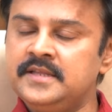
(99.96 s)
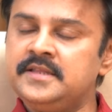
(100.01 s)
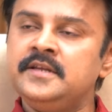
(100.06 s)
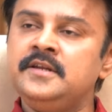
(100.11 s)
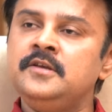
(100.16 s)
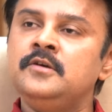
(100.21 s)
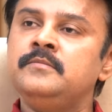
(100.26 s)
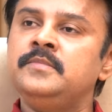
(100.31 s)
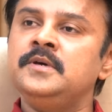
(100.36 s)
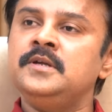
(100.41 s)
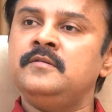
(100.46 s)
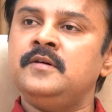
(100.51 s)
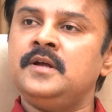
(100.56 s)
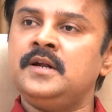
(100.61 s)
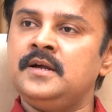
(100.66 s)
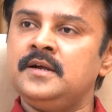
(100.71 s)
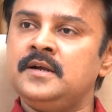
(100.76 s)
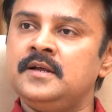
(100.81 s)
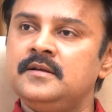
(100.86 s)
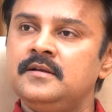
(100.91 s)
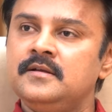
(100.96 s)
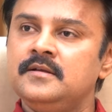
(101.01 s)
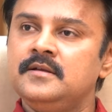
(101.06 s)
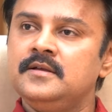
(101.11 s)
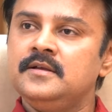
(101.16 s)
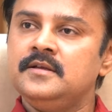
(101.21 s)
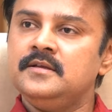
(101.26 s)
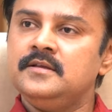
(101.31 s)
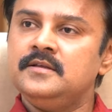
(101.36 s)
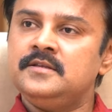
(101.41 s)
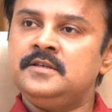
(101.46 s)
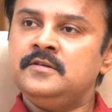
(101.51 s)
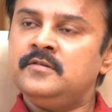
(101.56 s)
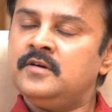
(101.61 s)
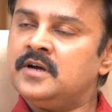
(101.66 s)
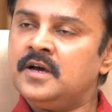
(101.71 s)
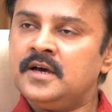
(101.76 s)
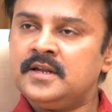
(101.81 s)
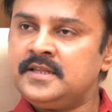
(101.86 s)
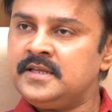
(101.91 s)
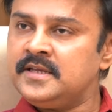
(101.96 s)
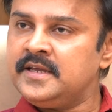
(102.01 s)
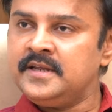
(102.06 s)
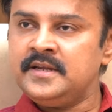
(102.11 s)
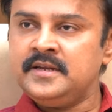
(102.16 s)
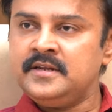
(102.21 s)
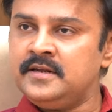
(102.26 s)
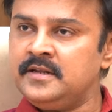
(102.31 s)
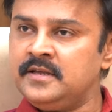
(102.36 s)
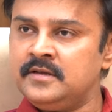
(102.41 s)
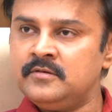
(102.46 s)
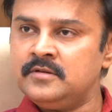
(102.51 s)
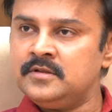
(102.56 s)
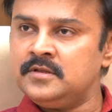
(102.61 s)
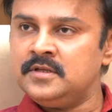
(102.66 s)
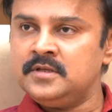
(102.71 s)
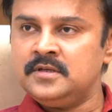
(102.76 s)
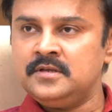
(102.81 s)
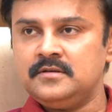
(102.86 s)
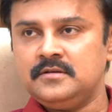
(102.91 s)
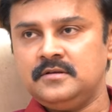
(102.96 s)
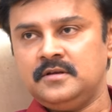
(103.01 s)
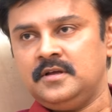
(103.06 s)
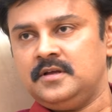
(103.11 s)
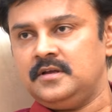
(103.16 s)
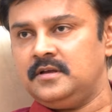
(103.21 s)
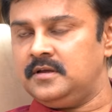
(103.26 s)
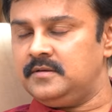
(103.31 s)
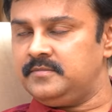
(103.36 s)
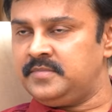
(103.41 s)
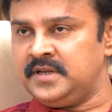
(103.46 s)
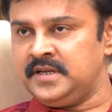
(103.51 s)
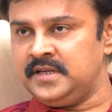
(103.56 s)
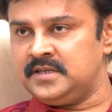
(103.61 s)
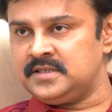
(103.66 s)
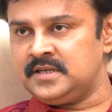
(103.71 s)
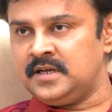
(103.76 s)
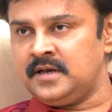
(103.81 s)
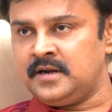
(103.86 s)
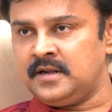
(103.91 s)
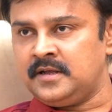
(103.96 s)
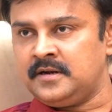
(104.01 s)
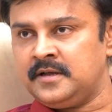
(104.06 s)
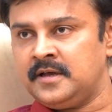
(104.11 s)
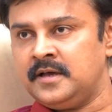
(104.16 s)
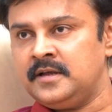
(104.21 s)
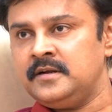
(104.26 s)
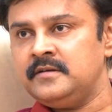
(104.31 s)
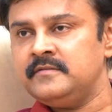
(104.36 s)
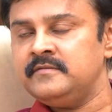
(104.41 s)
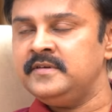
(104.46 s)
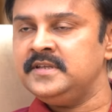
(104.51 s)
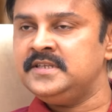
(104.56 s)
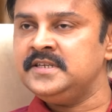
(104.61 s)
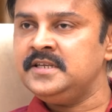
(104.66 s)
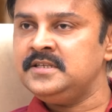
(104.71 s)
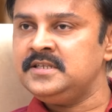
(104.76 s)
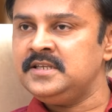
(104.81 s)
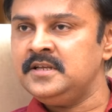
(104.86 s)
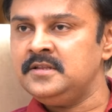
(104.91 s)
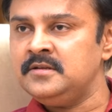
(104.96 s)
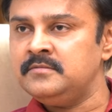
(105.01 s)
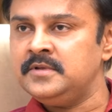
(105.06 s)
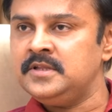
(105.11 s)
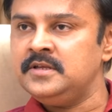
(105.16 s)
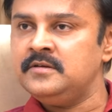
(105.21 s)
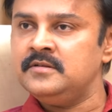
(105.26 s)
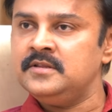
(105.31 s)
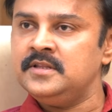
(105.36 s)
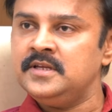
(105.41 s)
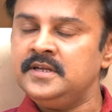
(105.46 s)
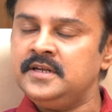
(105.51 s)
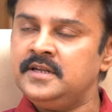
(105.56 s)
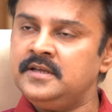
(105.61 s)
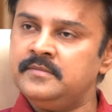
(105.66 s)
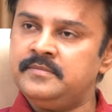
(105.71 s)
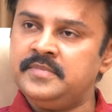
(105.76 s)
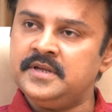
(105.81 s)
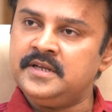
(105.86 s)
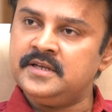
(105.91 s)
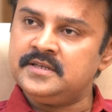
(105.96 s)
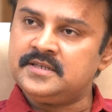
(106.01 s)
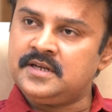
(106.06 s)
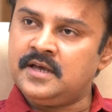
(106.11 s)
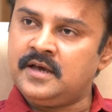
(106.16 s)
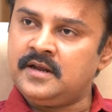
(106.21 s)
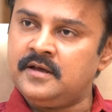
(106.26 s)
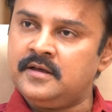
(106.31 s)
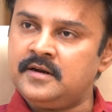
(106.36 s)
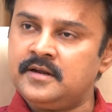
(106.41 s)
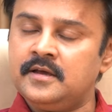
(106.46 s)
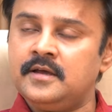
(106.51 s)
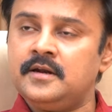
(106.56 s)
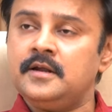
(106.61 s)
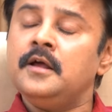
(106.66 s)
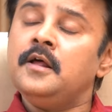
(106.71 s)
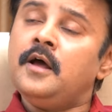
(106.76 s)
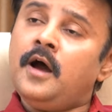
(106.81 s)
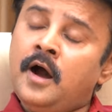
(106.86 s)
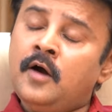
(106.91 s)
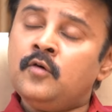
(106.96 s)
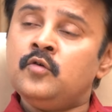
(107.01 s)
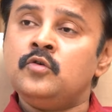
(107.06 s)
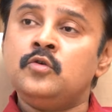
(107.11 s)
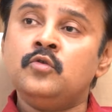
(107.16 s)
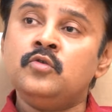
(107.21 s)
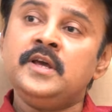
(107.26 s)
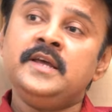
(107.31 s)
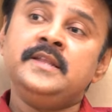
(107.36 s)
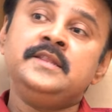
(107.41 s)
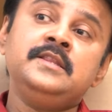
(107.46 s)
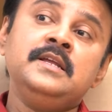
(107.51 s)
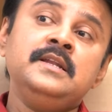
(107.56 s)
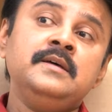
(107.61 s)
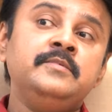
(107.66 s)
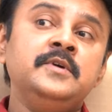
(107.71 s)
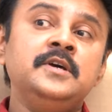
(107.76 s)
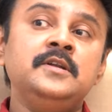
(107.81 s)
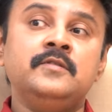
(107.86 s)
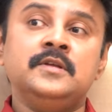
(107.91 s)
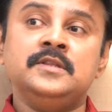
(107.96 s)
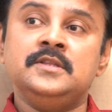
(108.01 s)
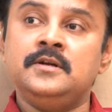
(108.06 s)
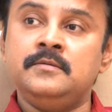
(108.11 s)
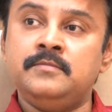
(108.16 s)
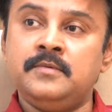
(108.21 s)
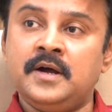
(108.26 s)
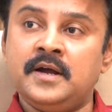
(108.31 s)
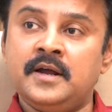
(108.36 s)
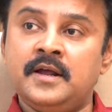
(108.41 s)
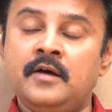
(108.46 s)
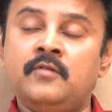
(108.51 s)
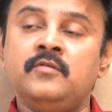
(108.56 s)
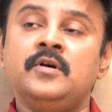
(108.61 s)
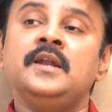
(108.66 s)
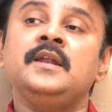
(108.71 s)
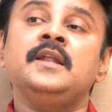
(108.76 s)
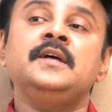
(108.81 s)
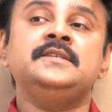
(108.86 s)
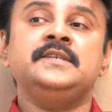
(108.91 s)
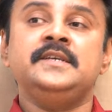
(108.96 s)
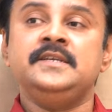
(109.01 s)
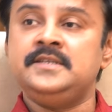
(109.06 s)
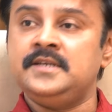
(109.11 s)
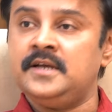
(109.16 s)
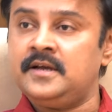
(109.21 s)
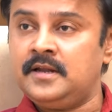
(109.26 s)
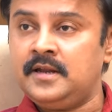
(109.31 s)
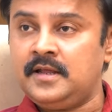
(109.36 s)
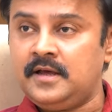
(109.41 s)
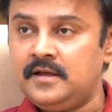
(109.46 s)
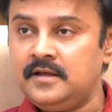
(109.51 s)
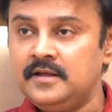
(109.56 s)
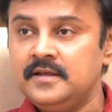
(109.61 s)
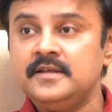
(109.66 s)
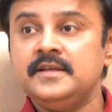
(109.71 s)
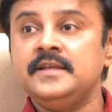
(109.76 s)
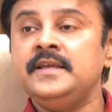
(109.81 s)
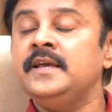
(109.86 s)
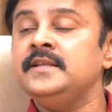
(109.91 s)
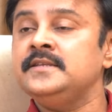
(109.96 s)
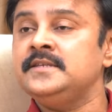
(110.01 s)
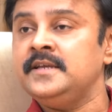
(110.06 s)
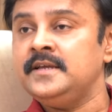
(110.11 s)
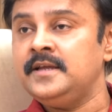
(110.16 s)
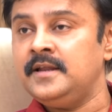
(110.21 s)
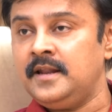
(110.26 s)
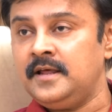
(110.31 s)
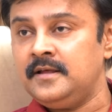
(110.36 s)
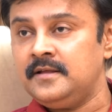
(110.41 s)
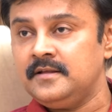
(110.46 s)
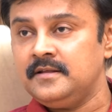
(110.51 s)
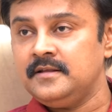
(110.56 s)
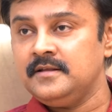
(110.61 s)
எத்தனையோ பேர் வராங்க சிவகார்த்திகேயன் இன்னைக்கு வந்து பெரிய ஸ்டாரா இருக்காரு விஜய் சேதுபதி வந்து இன்னைக்கு பெரிய ஸ்டாரா இருக்காரு அவங்க கூட எத்தனை பேர் வந்திருப்பாங்க அவங்க எல்லாம் ஜெயிச்சாங்களா ஏன் ஜெயிக்கல